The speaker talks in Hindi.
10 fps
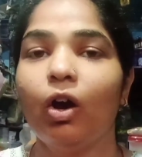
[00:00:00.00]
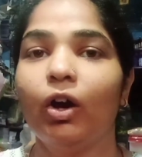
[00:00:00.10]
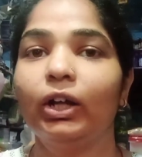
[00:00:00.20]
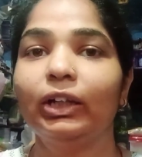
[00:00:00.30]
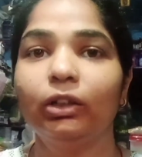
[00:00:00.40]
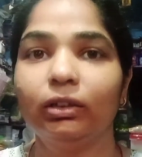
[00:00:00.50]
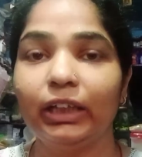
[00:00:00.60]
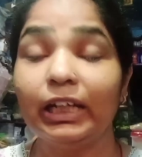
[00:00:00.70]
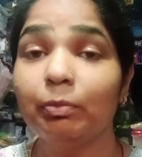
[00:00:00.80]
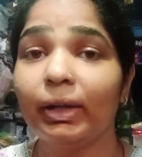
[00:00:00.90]
और
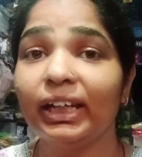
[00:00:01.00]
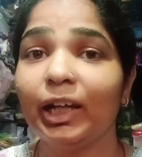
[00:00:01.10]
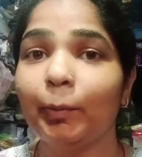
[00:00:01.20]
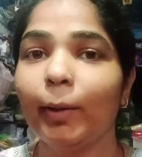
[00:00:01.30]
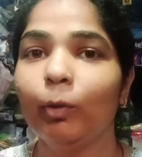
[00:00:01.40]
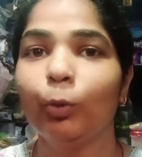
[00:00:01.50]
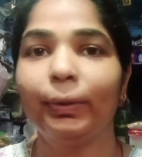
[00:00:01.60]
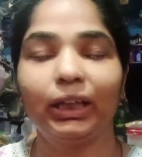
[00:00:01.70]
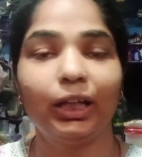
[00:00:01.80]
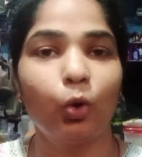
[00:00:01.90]
तीन महीने में हम लोग
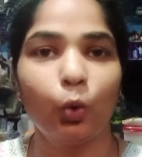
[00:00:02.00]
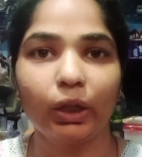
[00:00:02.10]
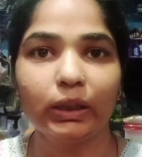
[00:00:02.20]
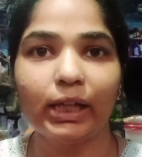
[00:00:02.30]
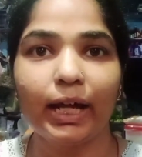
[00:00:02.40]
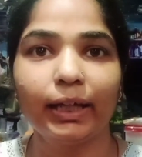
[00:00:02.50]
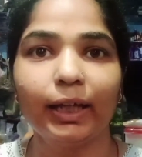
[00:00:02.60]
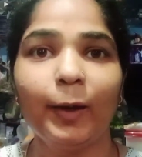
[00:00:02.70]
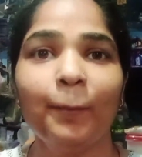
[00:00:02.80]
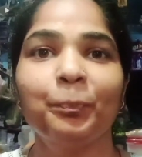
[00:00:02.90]
पतले होके
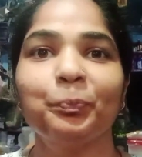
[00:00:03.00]
दिखाएंगे